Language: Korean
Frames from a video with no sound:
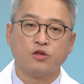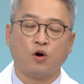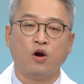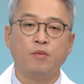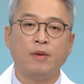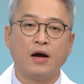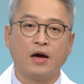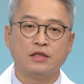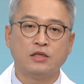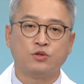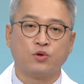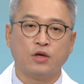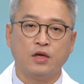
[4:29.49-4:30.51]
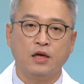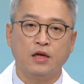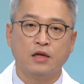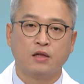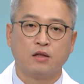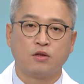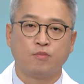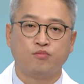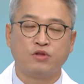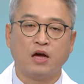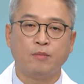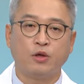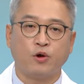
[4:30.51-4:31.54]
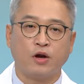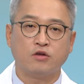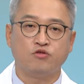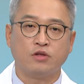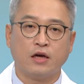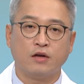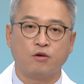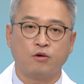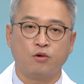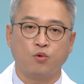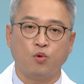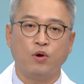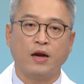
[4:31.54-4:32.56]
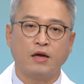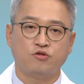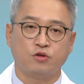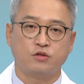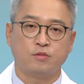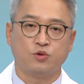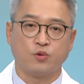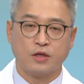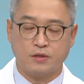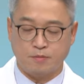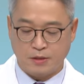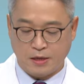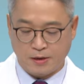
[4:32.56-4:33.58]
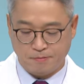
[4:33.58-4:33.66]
덜 망가진 쪽이 부담이 덜할 수 있다는 것을 꼭 알아주셨으면 좋겠습니다.